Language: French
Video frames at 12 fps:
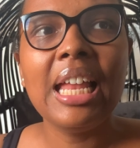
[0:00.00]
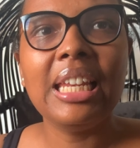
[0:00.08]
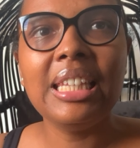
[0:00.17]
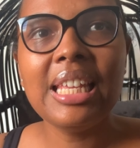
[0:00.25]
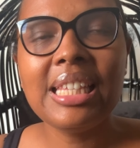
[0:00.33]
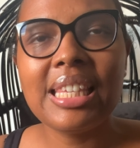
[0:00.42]

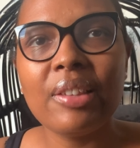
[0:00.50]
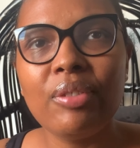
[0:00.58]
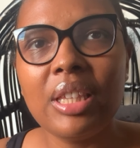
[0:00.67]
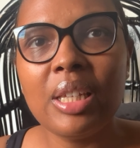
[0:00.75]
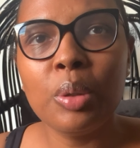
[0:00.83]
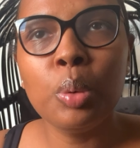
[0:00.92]
L'idée de cette
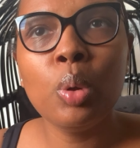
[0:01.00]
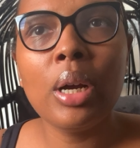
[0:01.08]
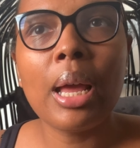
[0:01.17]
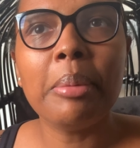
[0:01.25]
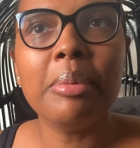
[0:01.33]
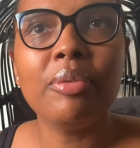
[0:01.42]
vidéo,
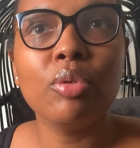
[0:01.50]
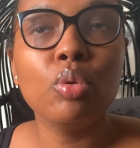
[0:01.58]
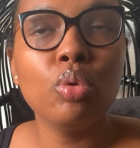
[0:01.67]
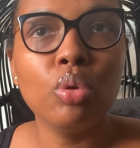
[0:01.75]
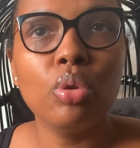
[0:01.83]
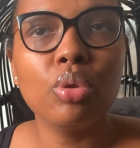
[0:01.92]
elle m'est
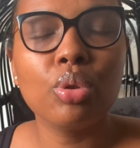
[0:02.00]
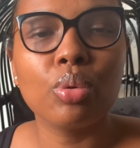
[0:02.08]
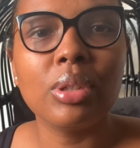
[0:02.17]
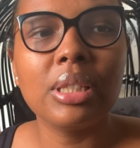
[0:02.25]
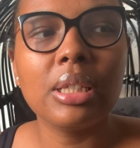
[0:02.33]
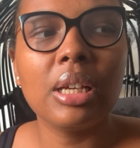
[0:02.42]
venue de deux
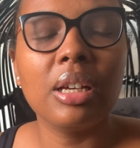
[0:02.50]
choses.